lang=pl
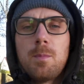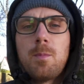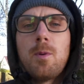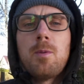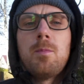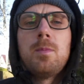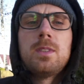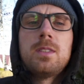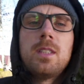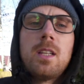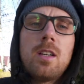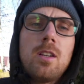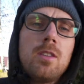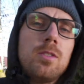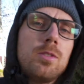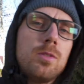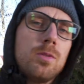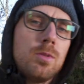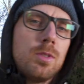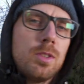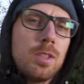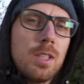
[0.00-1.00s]
pomysł
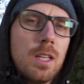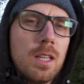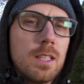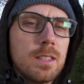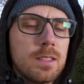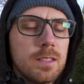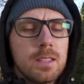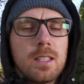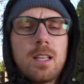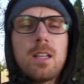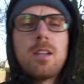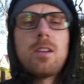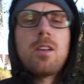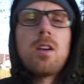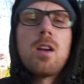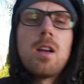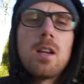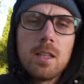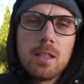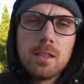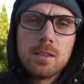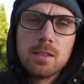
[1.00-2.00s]
narodził się z Serio
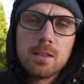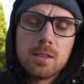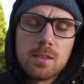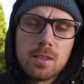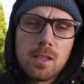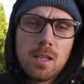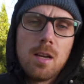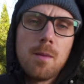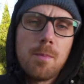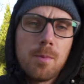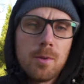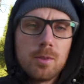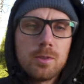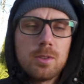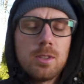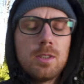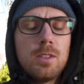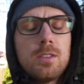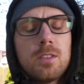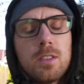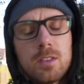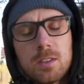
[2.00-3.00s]
LX, gdzie
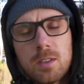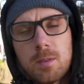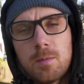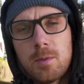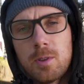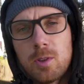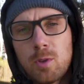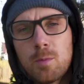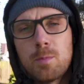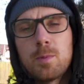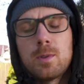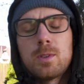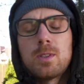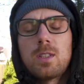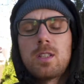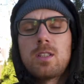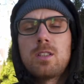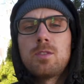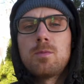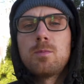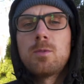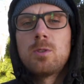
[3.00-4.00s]
prosiliście, żeby kupić
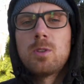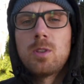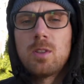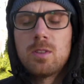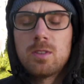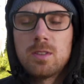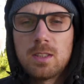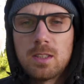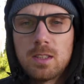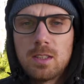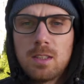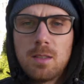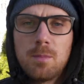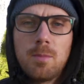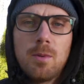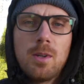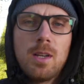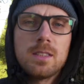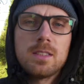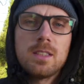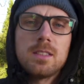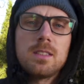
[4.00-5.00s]
jakiś motocykl,
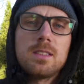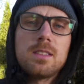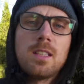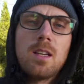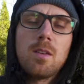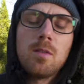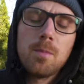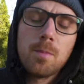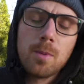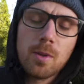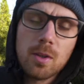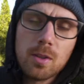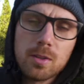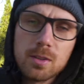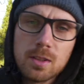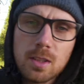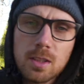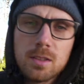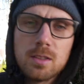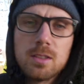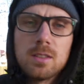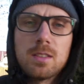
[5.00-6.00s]
pokazać cały
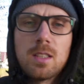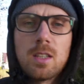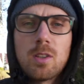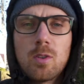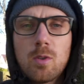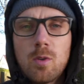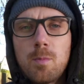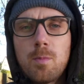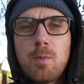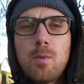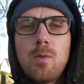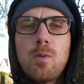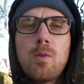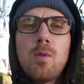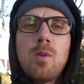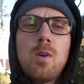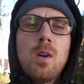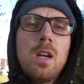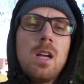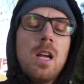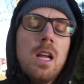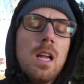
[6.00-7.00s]
proces zakupu,
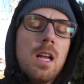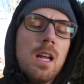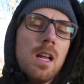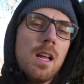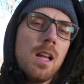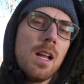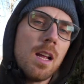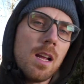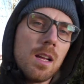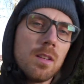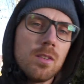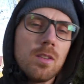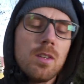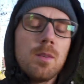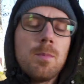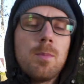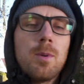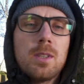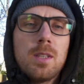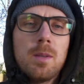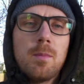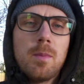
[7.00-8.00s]
e, no i
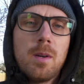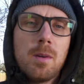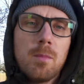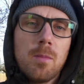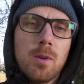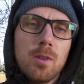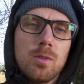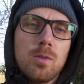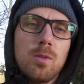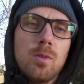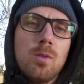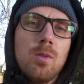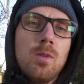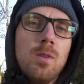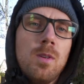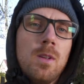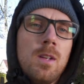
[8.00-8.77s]
potem remontu.